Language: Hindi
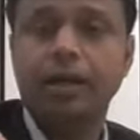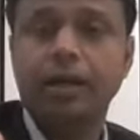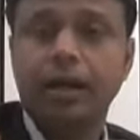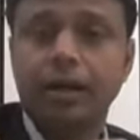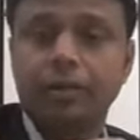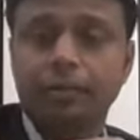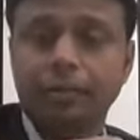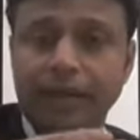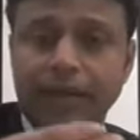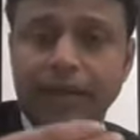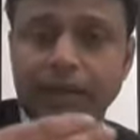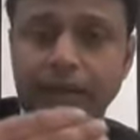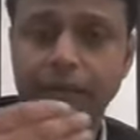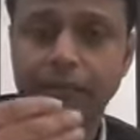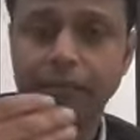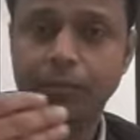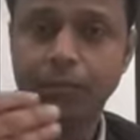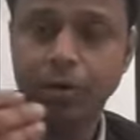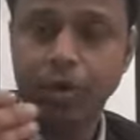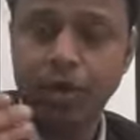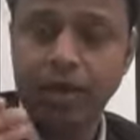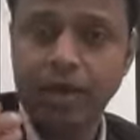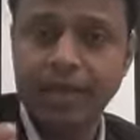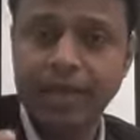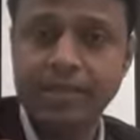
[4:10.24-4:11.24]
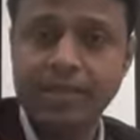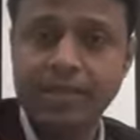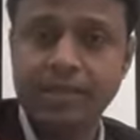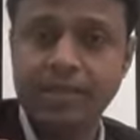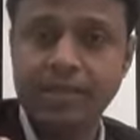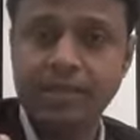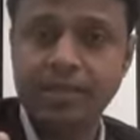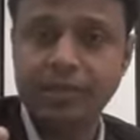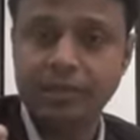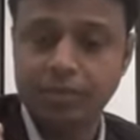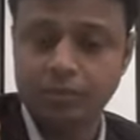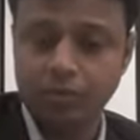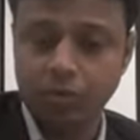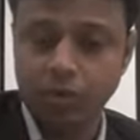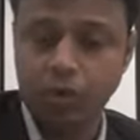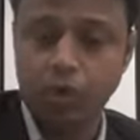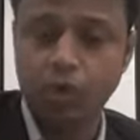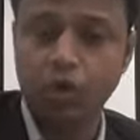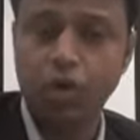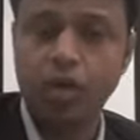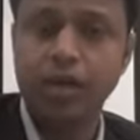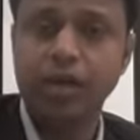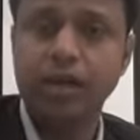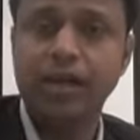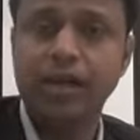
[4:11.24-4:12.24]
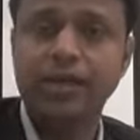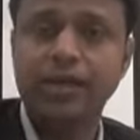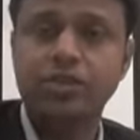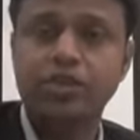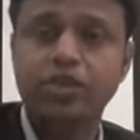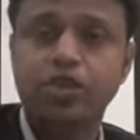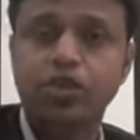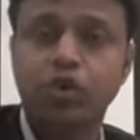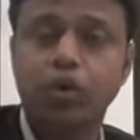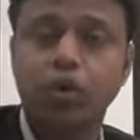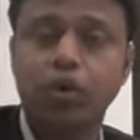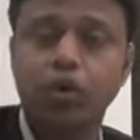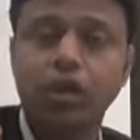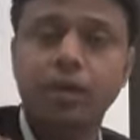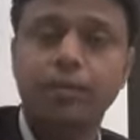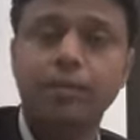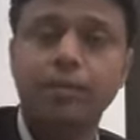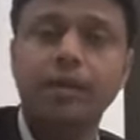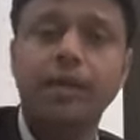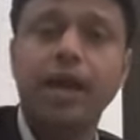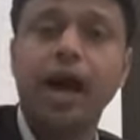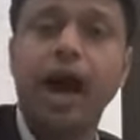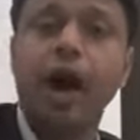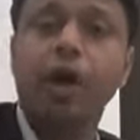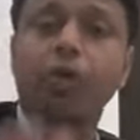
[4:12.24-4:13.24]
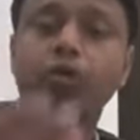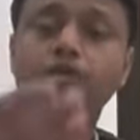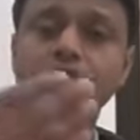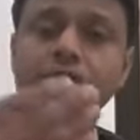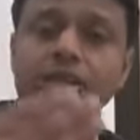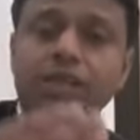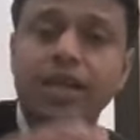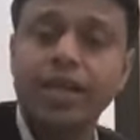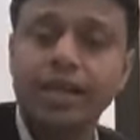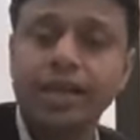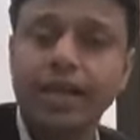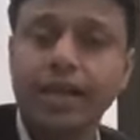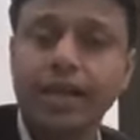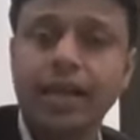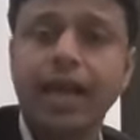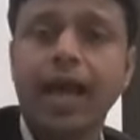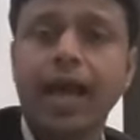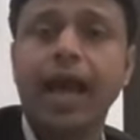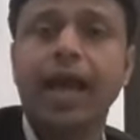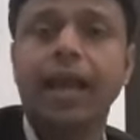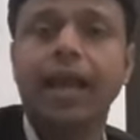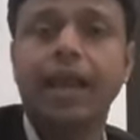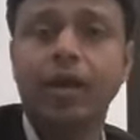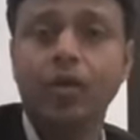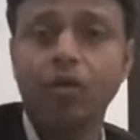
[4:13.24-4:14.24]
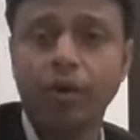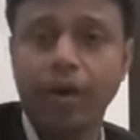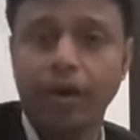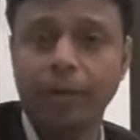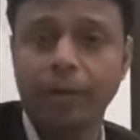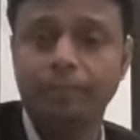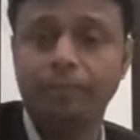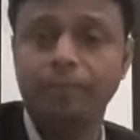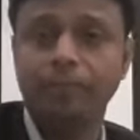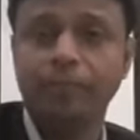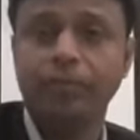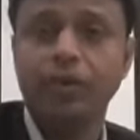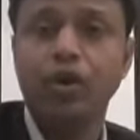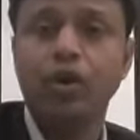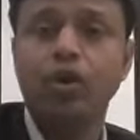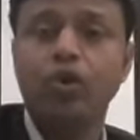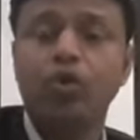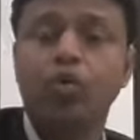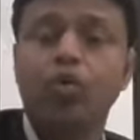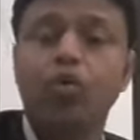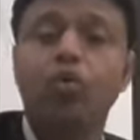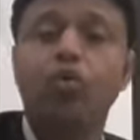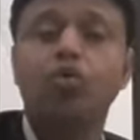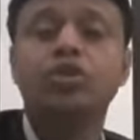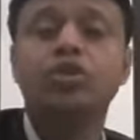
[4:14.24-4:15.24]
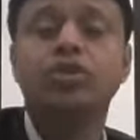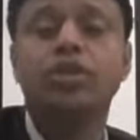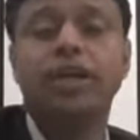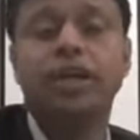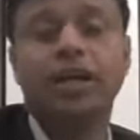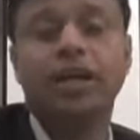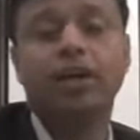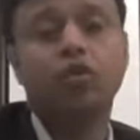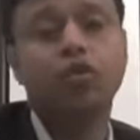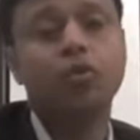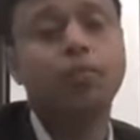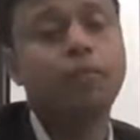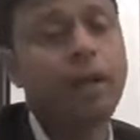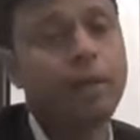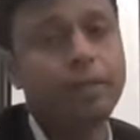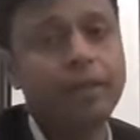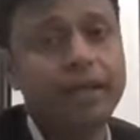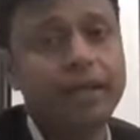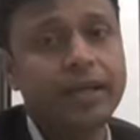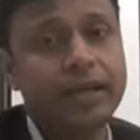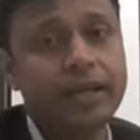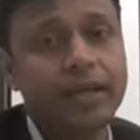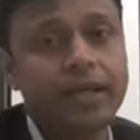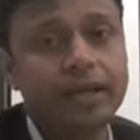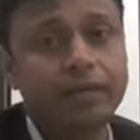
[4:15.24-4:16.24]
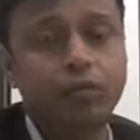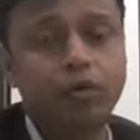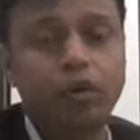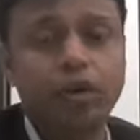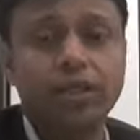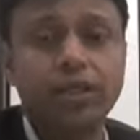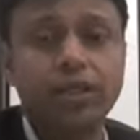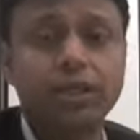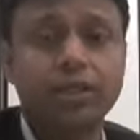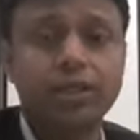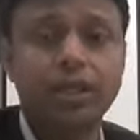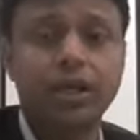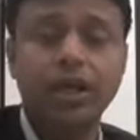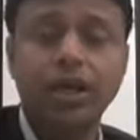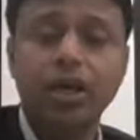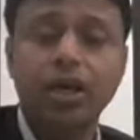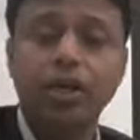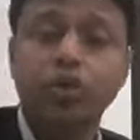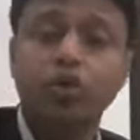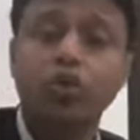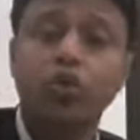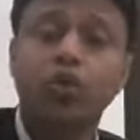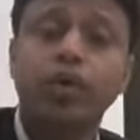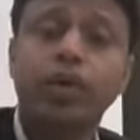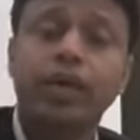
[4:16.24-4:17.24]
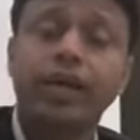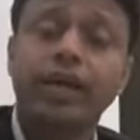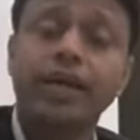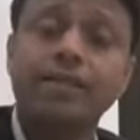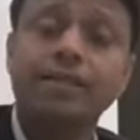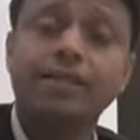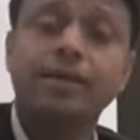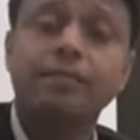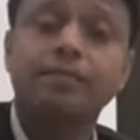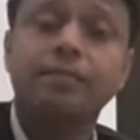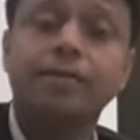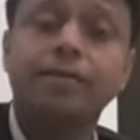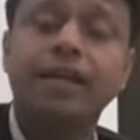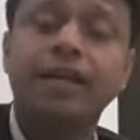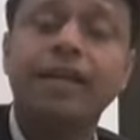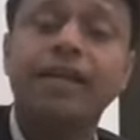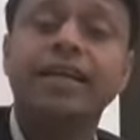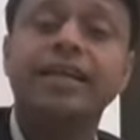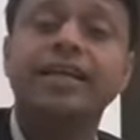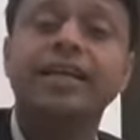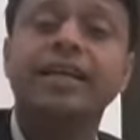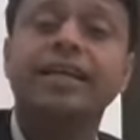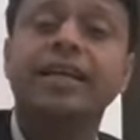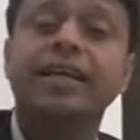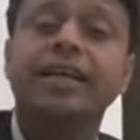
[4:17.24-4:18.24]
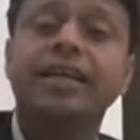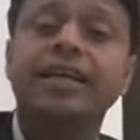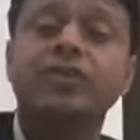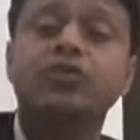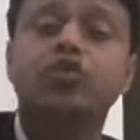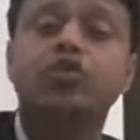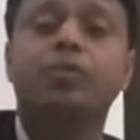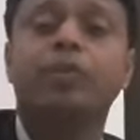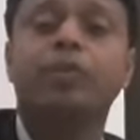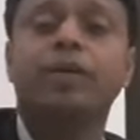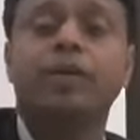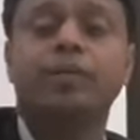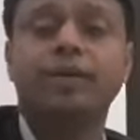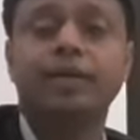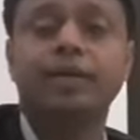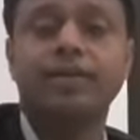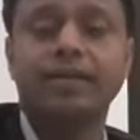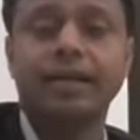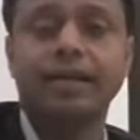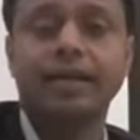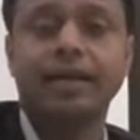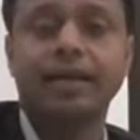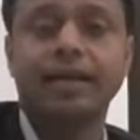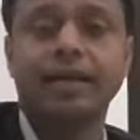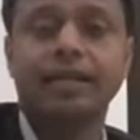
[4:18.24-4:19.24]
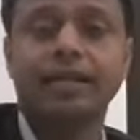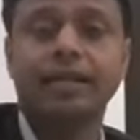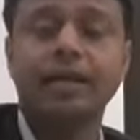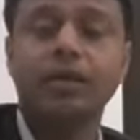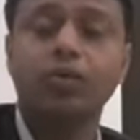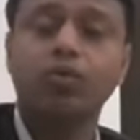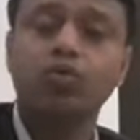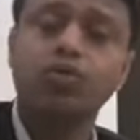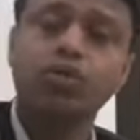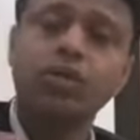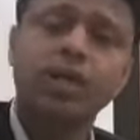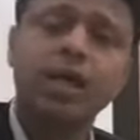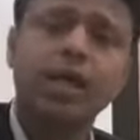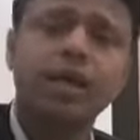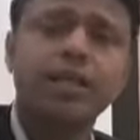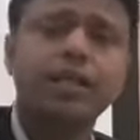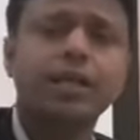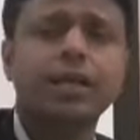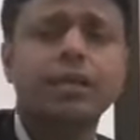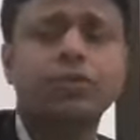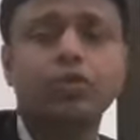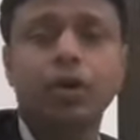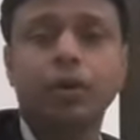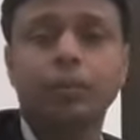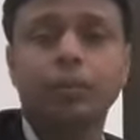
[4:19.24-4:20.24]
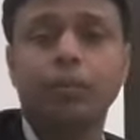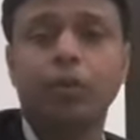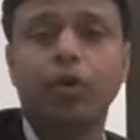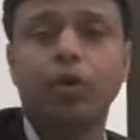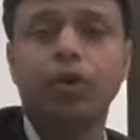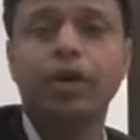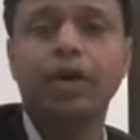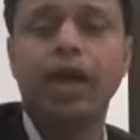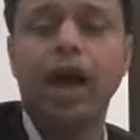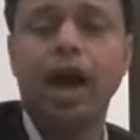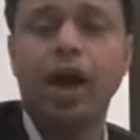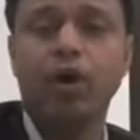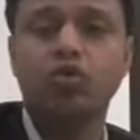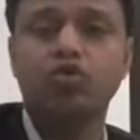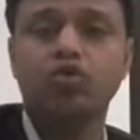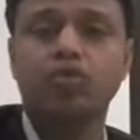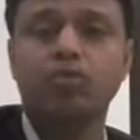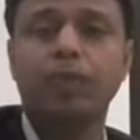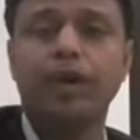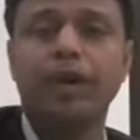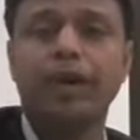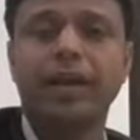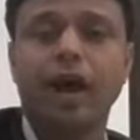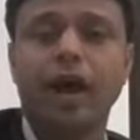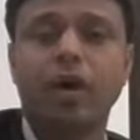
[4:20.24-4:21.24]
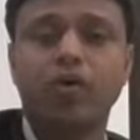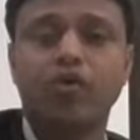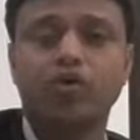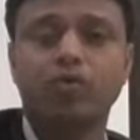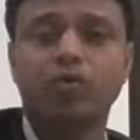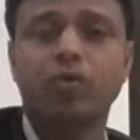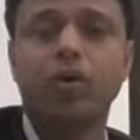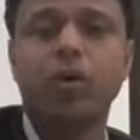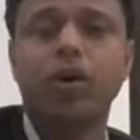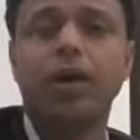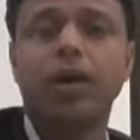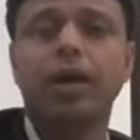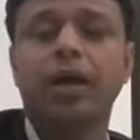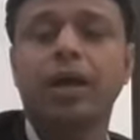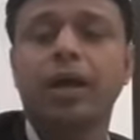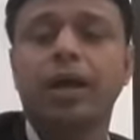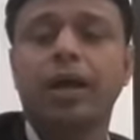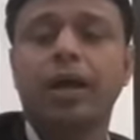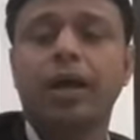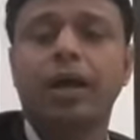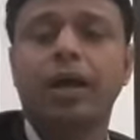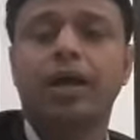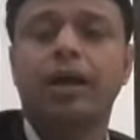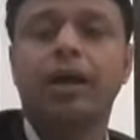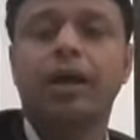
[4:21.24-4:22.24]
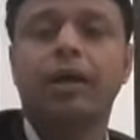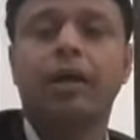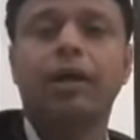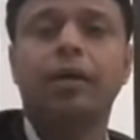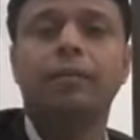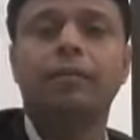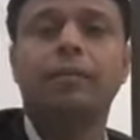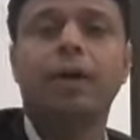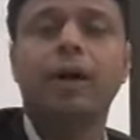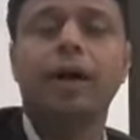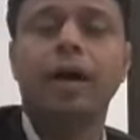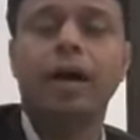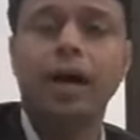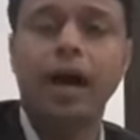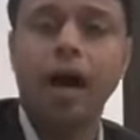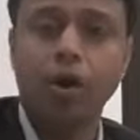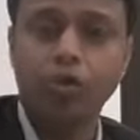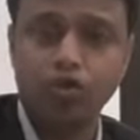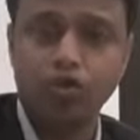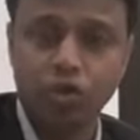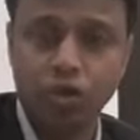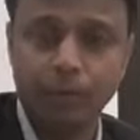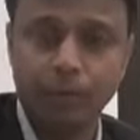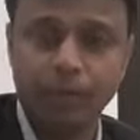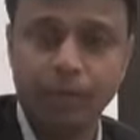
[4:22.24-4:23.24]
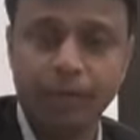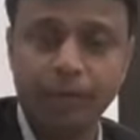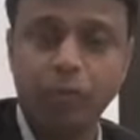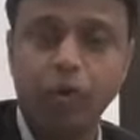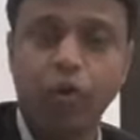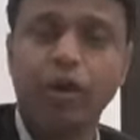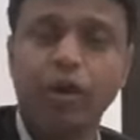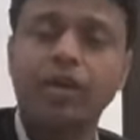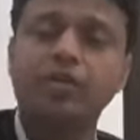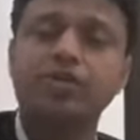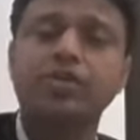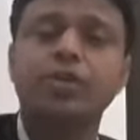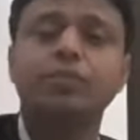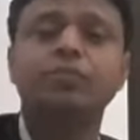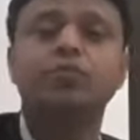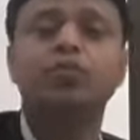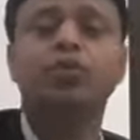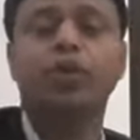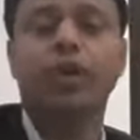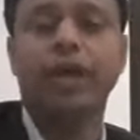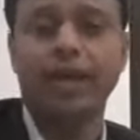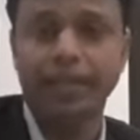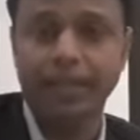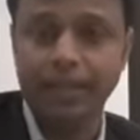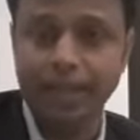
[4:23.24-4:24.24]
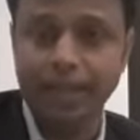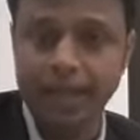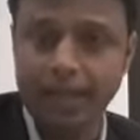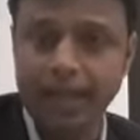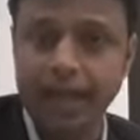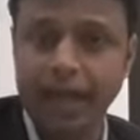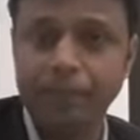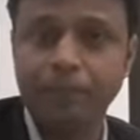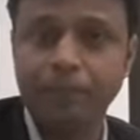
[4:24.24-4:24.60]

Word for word: मतलब गेस्ट होटल गेस्ट छोड़ के भी आउटसाइडर अलाउ है वो जगह को पब्लिक एरिया बोला जाता है तो ये सब क्लीनिंग के लिए एक सुपरवाइजर रहता है उसके अंदर तो एम्प्लॉय हाउसमैन हाउस बॉय आपका हाउस कीपिंग बॉय ये सब तो रहता ही है